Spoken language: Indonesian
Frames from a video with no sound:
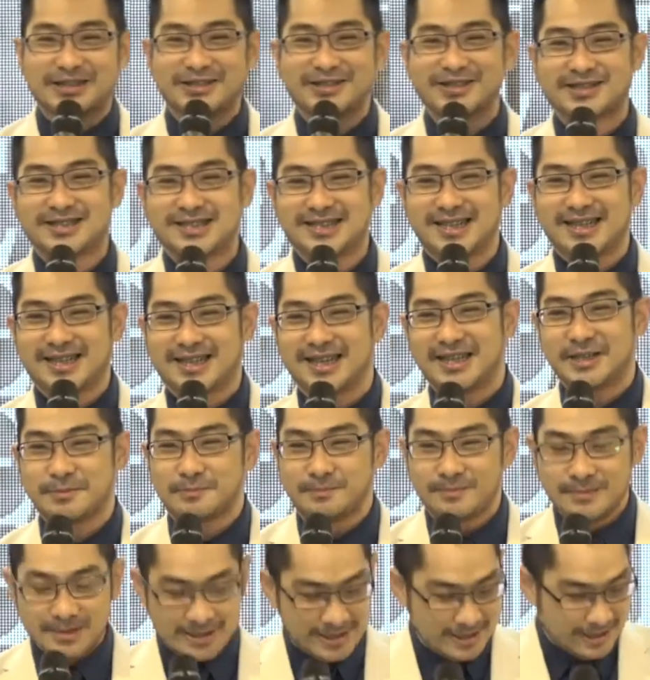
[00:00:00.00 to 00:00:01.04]
loh saudara.
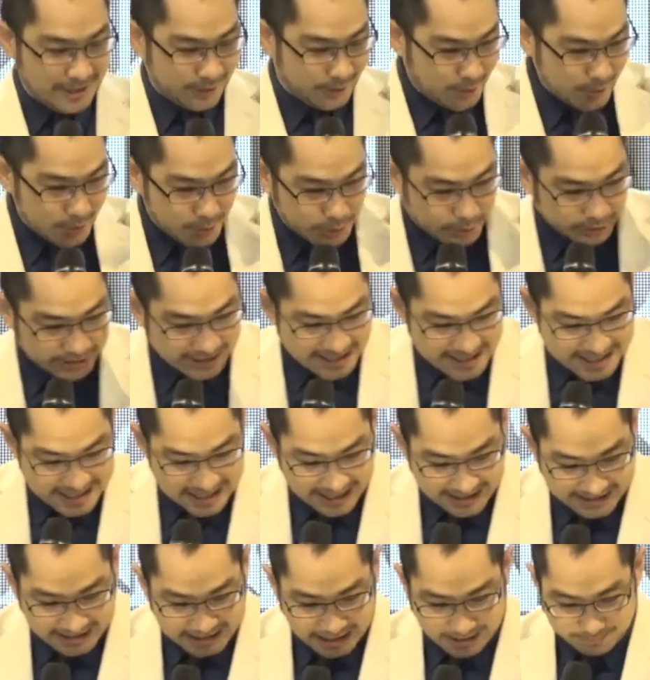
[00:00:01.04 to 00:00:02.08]
Tunggu tiga
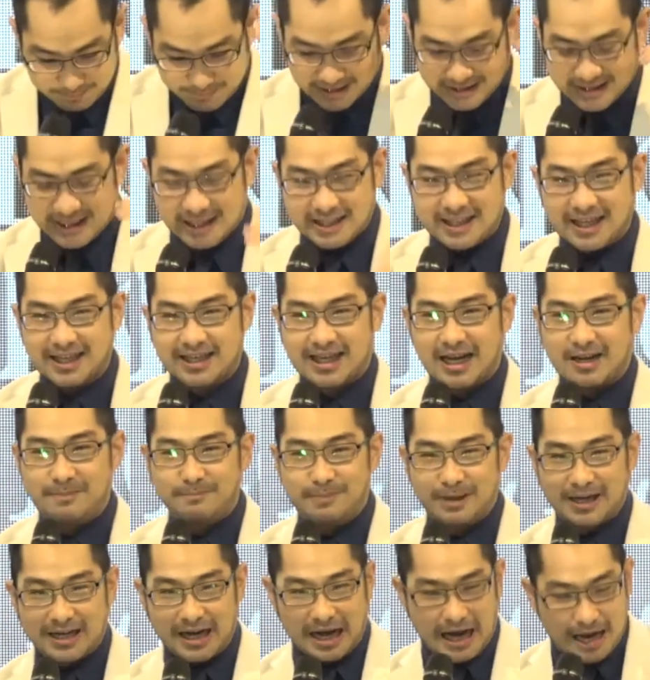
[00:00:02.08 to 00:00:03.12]
jam tidak ada
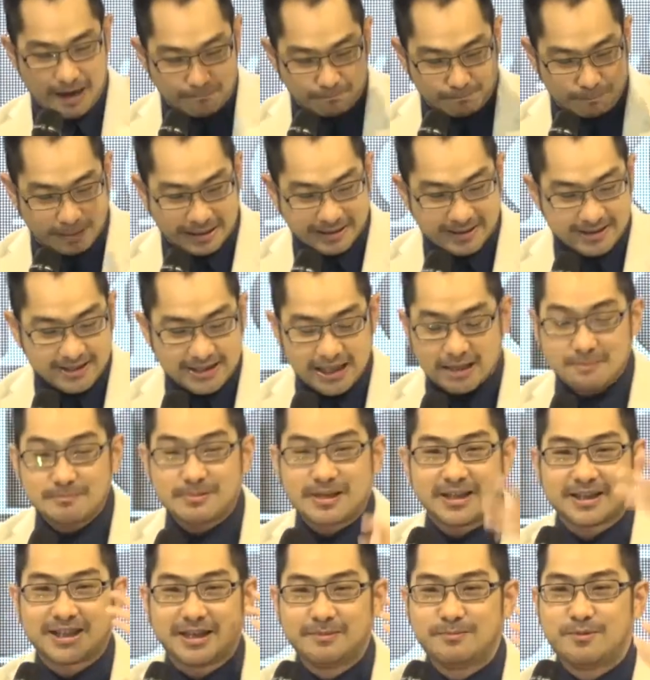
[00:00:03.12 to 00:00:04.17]
kabar, empat jam
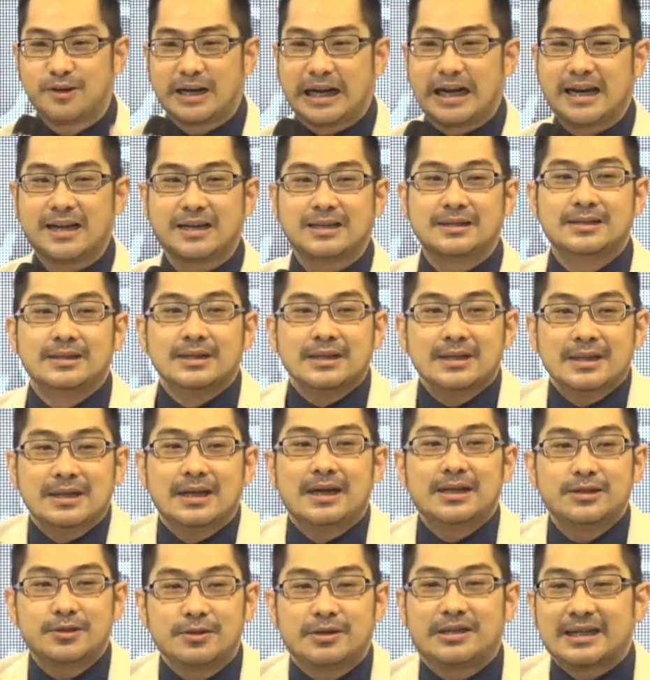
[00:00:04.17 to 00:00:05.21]
kita mulai
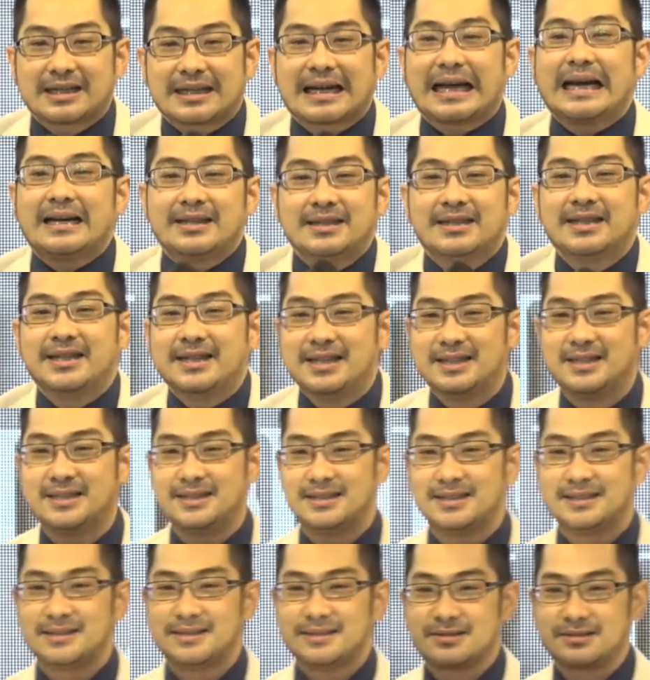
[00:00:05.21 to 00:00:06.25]
aduh gerah nih.
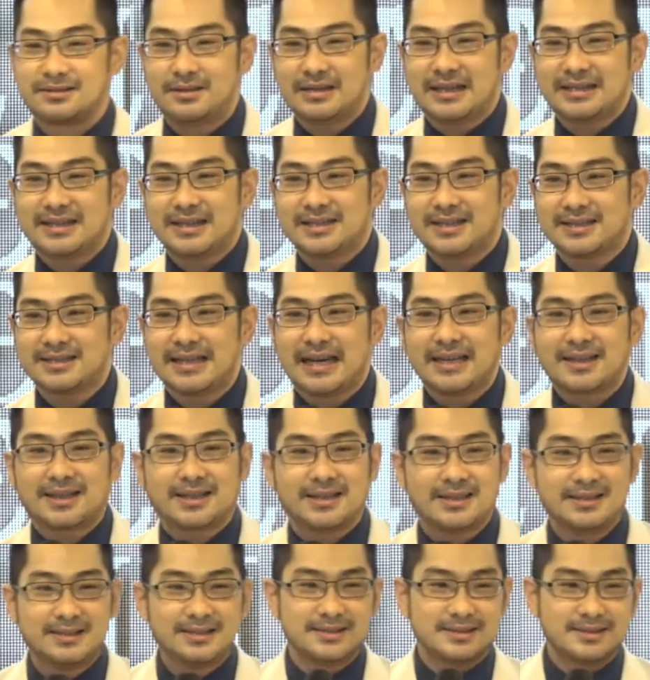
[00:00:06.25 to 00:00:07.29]
Kok nggak datang-datang?
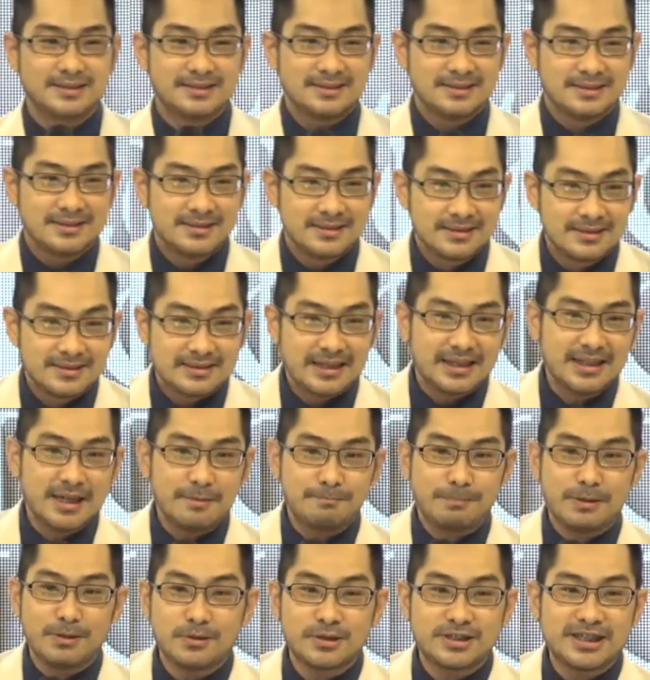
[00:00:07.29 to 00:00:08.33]
Tanya
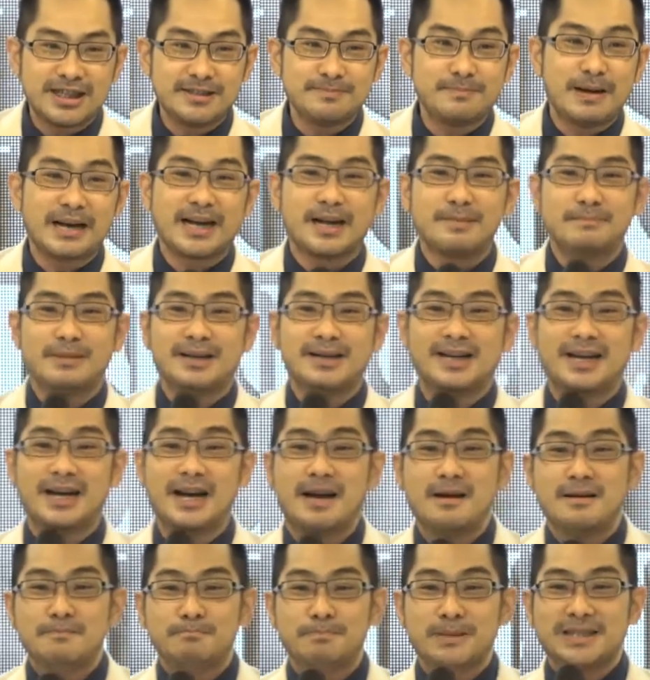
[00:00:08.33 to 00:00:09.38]
pengurusnya eh, bagaimana?
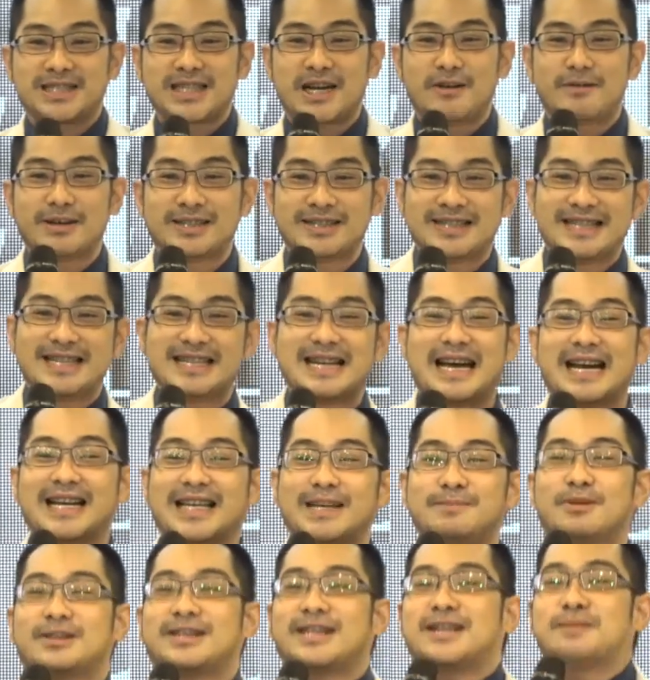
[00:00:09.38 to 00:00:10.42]
Pesawatnya lagi
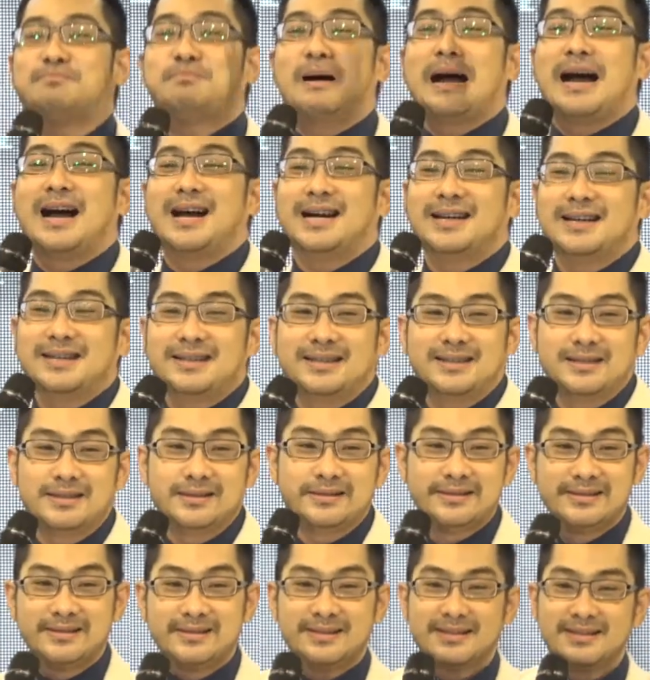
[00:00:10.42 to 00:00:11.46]
mau terbang.
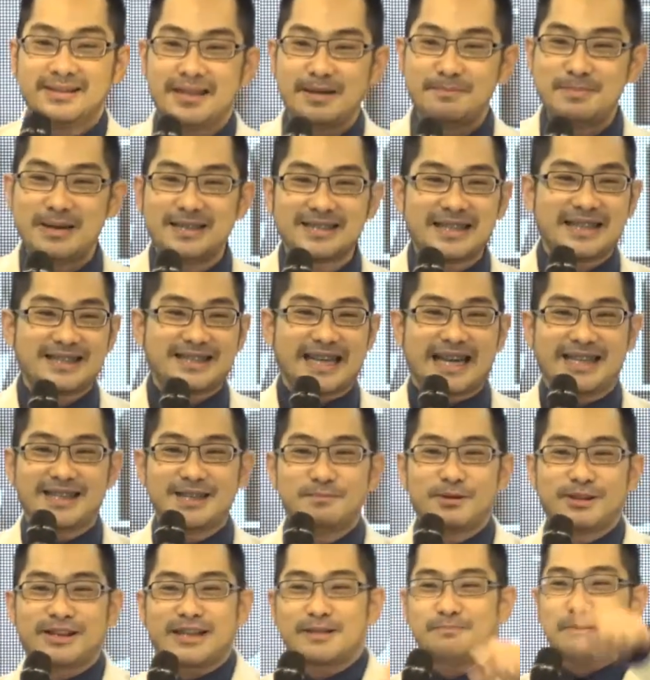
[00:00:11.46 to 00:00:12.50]
Saya bilang dari tadi
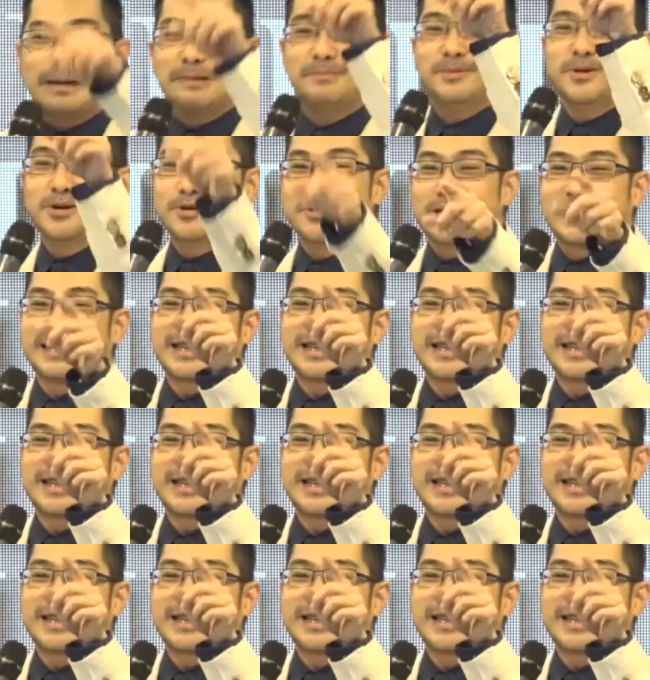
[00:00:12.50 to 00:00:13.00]
mau terbang dulu nggak